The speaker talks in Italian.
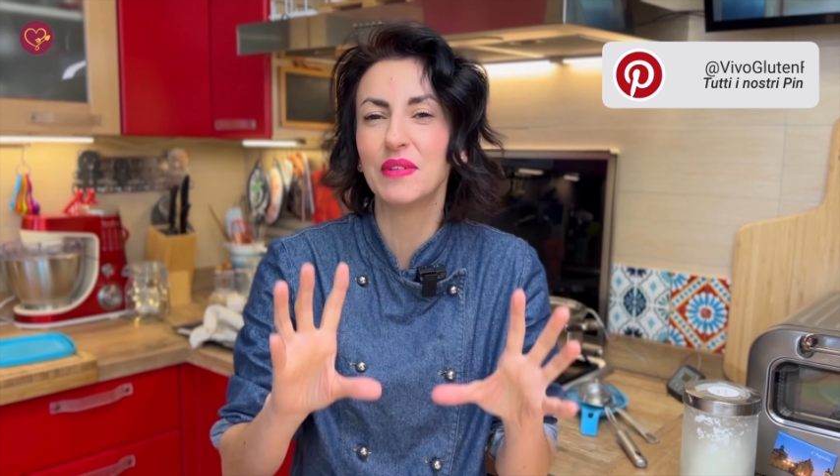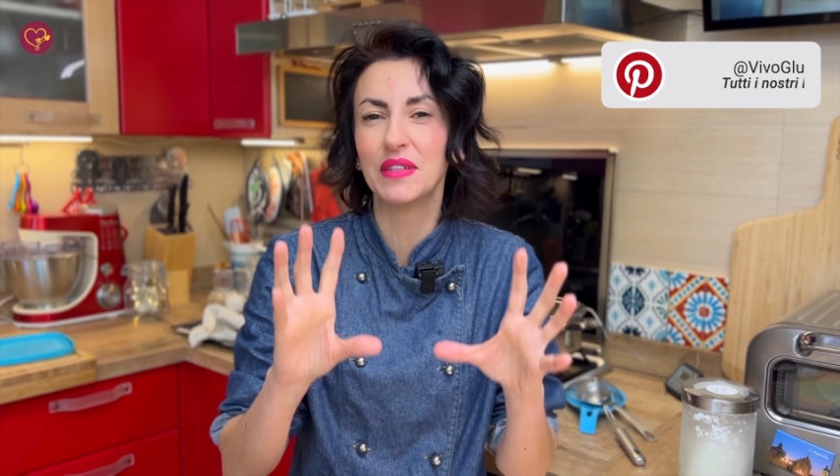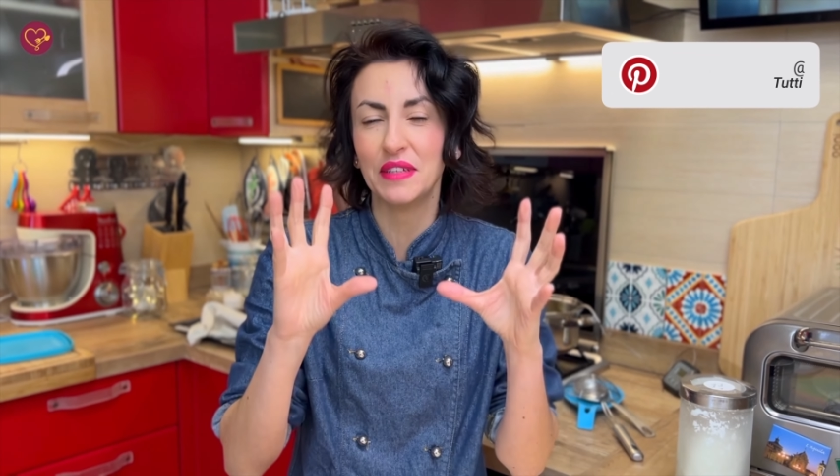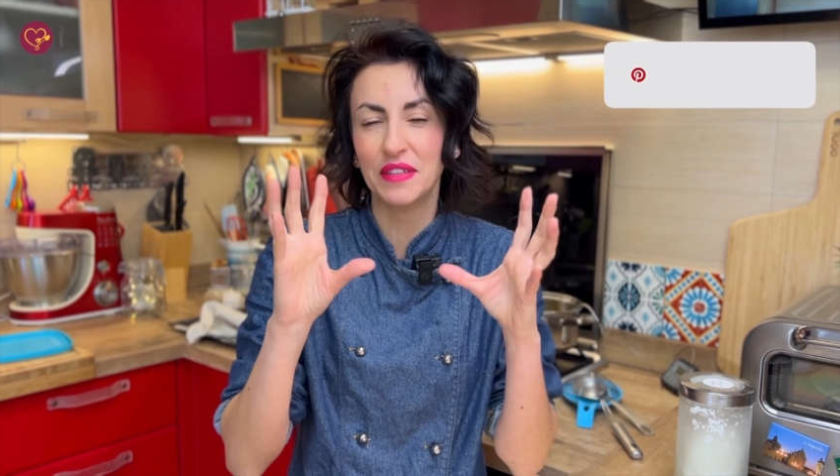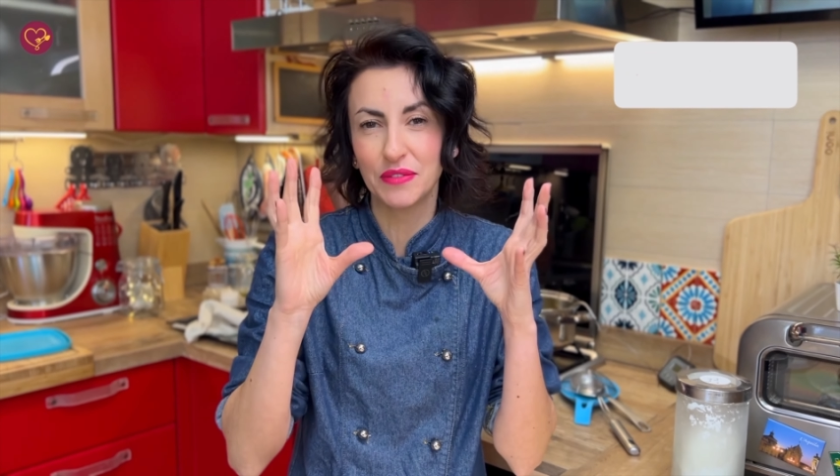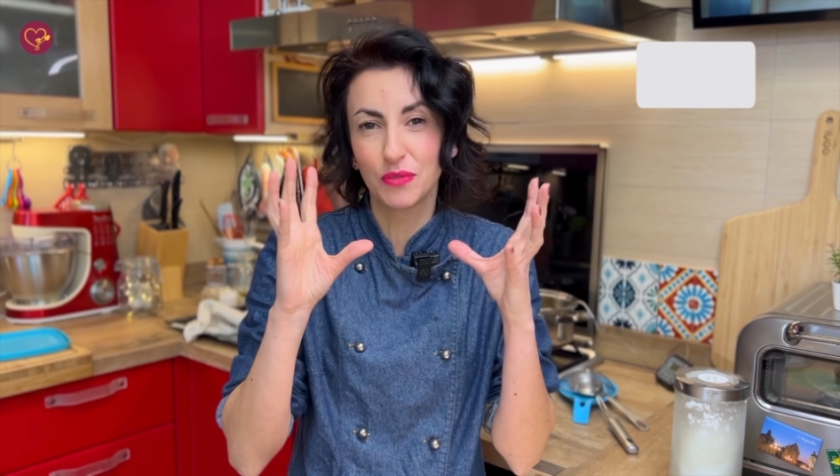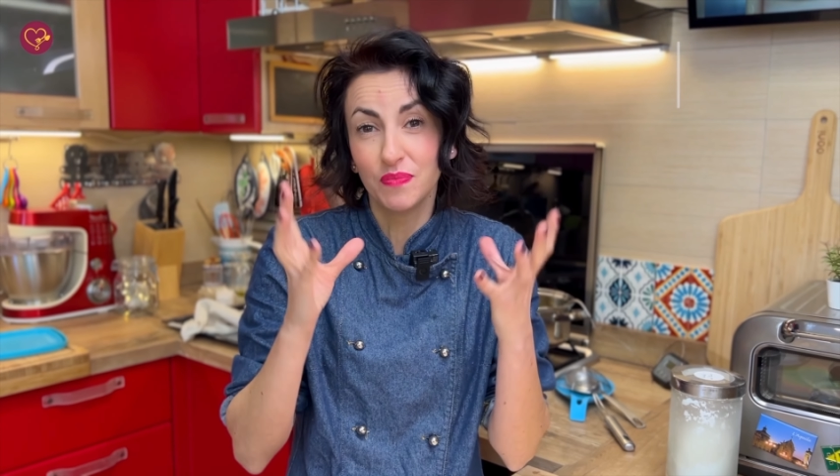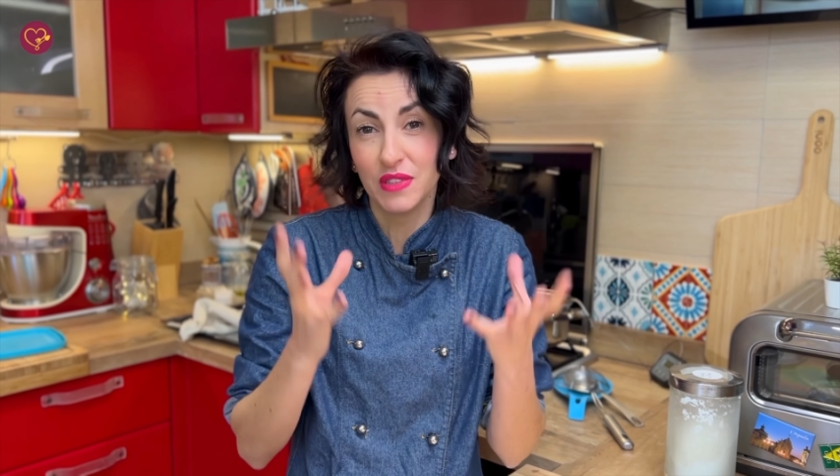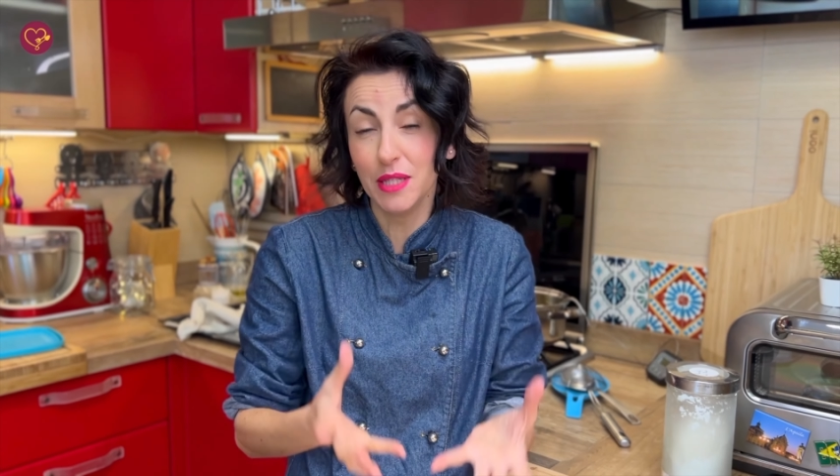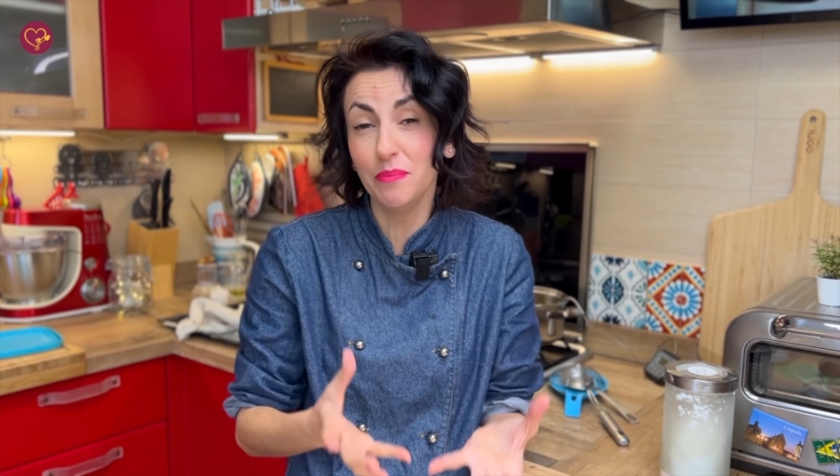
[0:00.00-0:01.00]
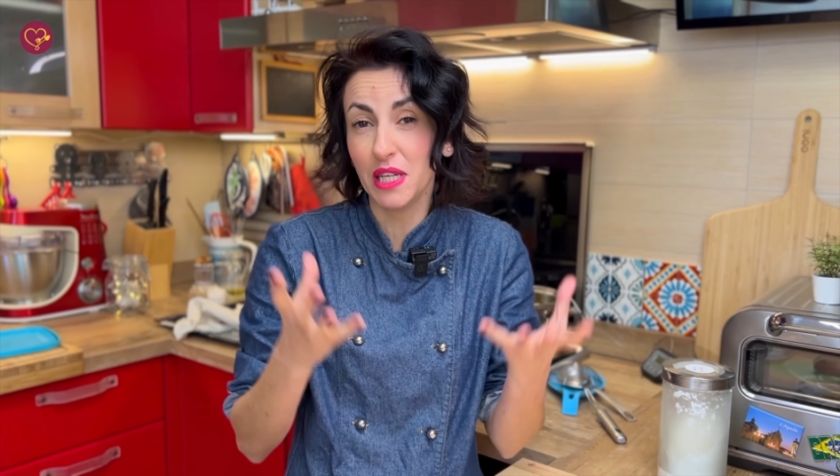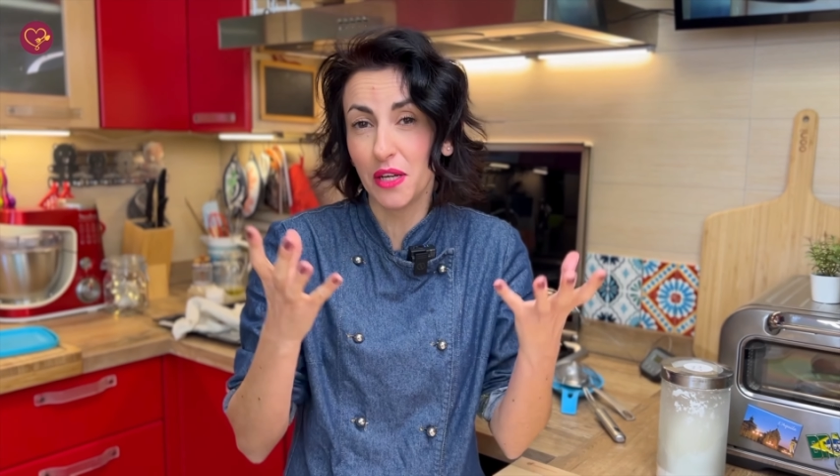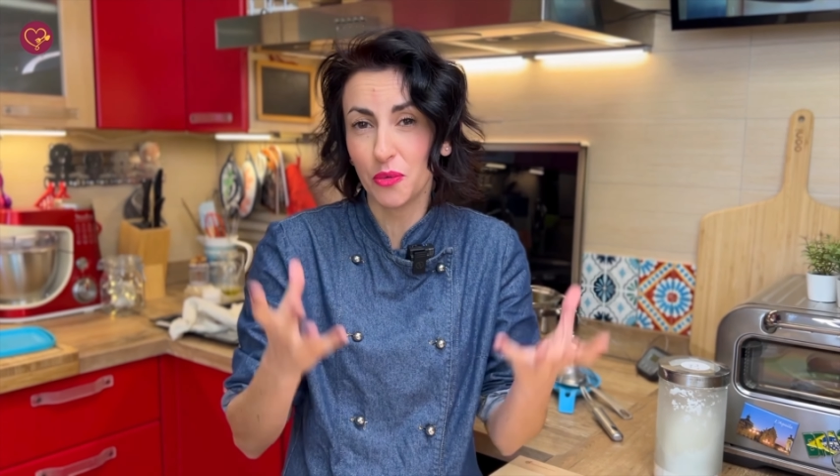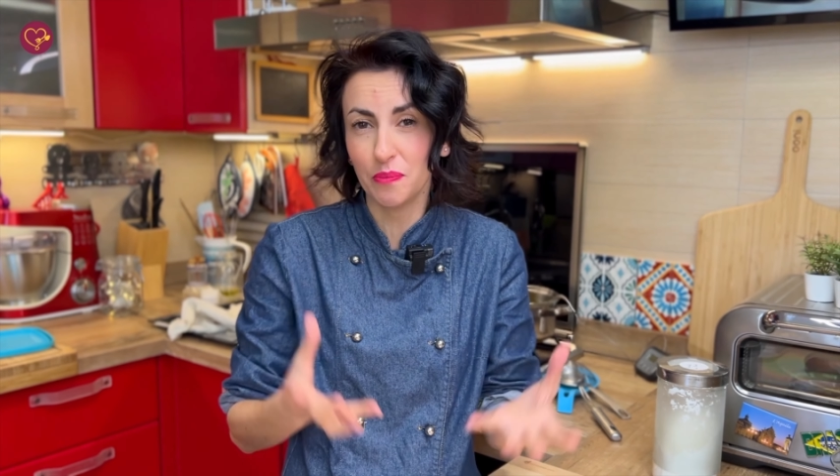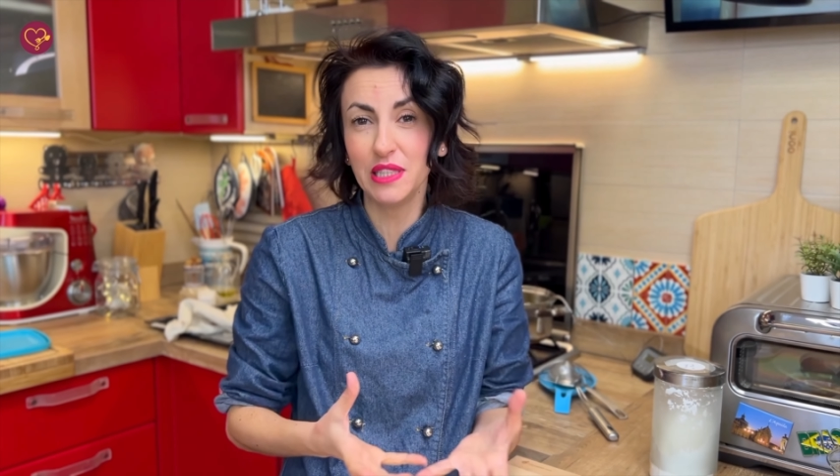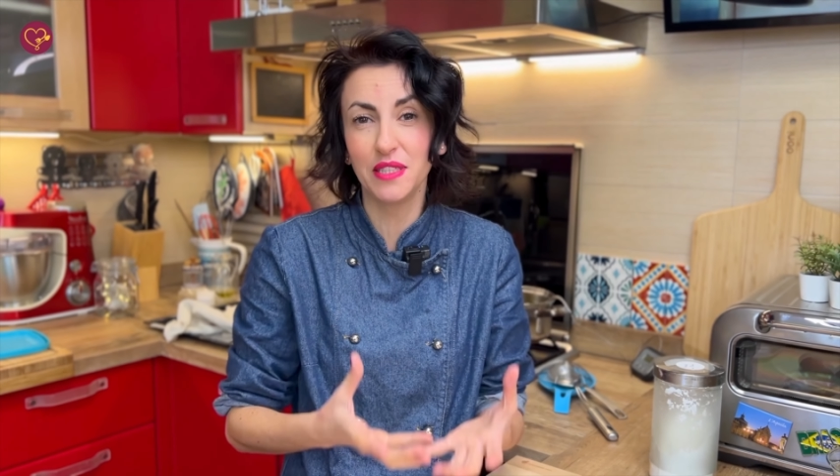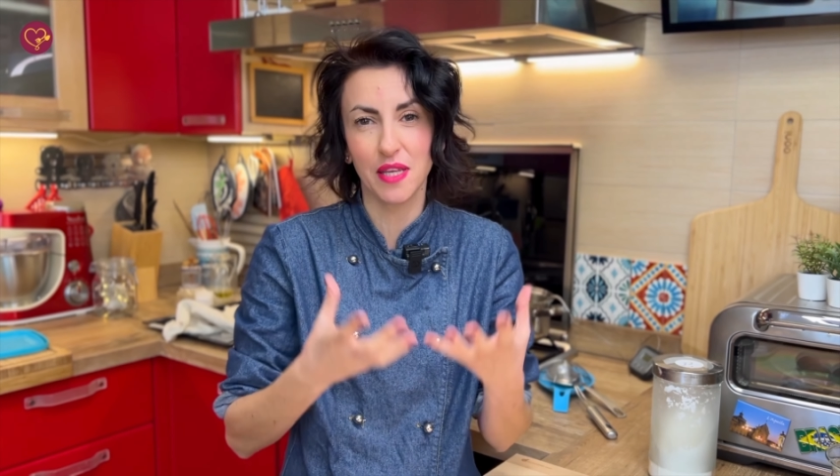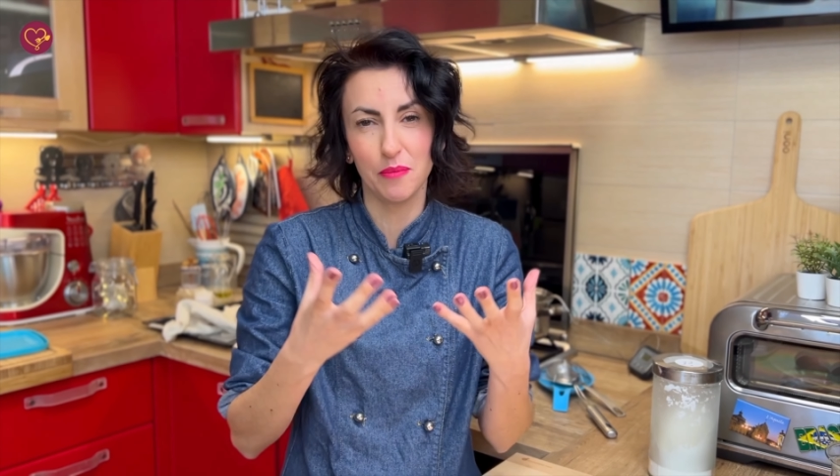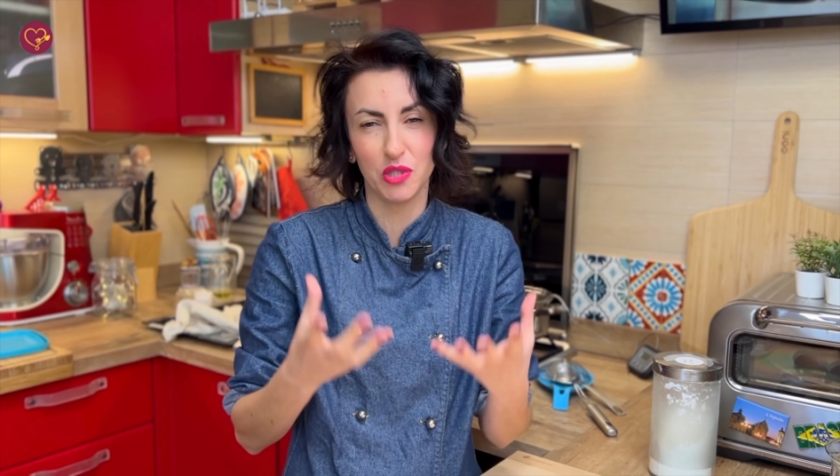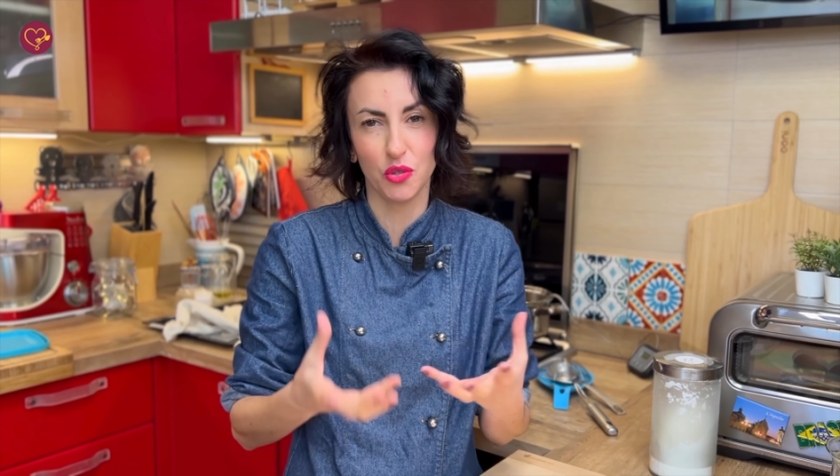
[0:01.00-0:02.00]
Eh, dimmi nei commenti se
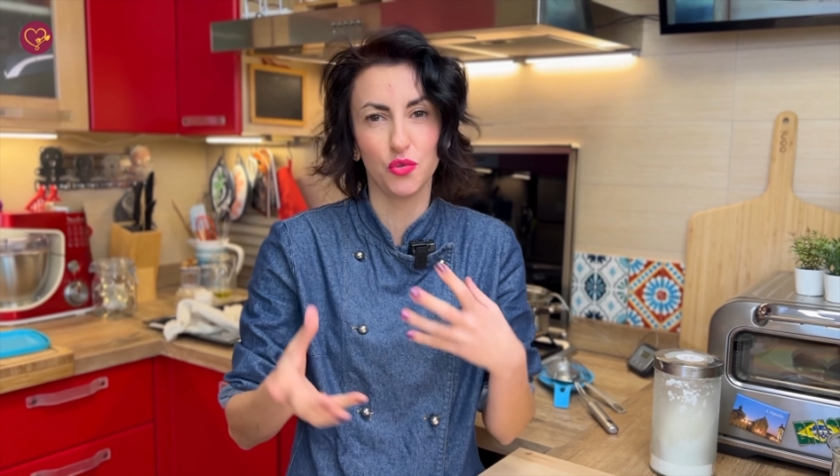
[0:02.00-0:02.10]
hai bisogno